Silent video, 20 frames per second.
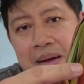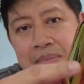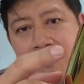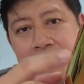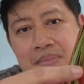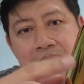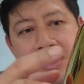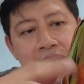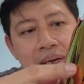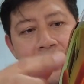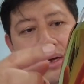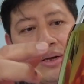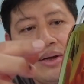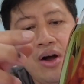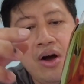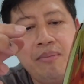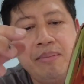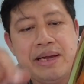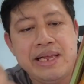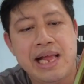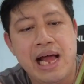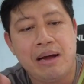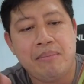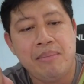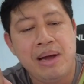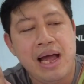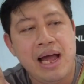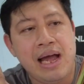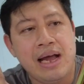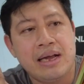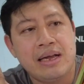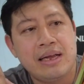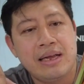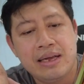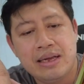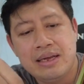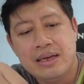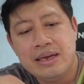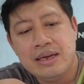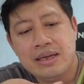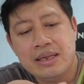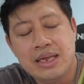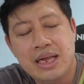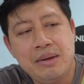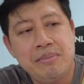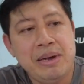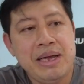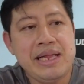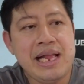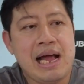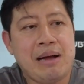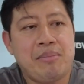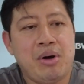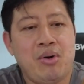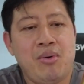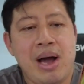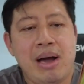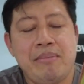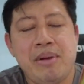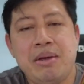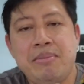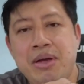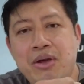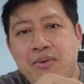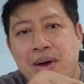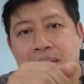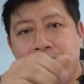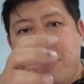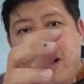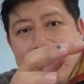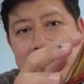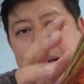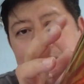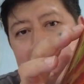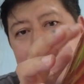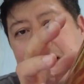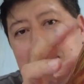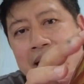ครับก็ไม่หนักมากที่ไม่หนักเพราะว่าไม่มีแว่นภายใน